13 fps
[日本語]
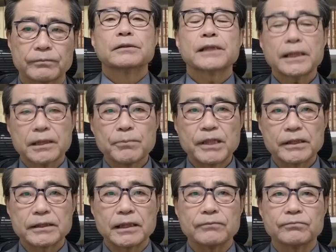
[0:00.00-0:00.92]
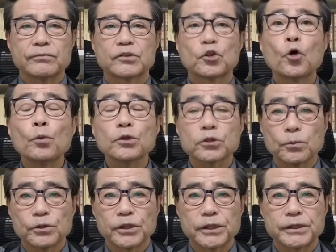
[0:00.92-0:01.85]
さて皆さん、そもそ
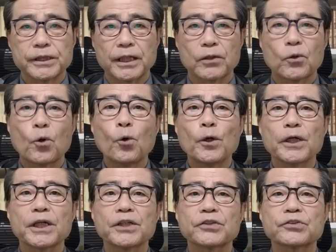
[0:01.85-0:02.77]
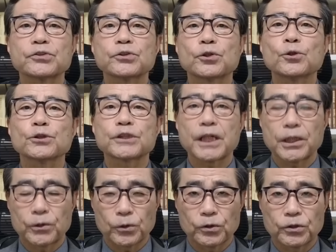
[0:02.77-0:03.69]
もですね、広域通報
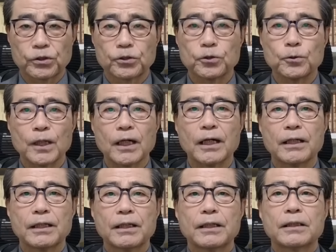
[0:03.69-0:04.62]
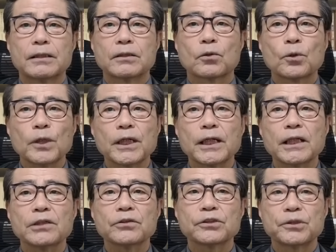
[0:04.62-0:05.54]
制度っていうのは、これか
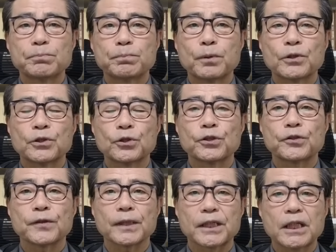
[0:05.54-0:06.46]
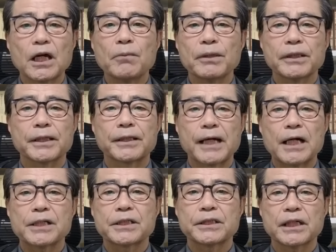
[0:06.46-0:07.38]
らの日本においては極めて
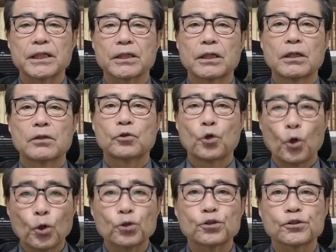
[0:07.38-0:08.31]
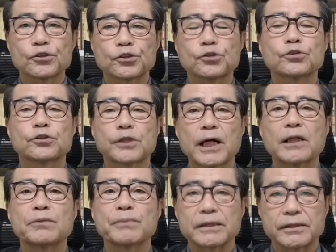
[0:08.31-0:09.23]
大事な道具、ツールで
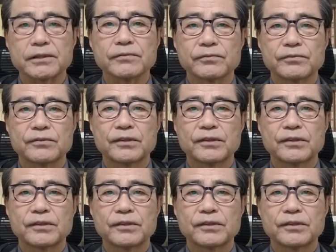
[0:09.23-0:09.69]
あります。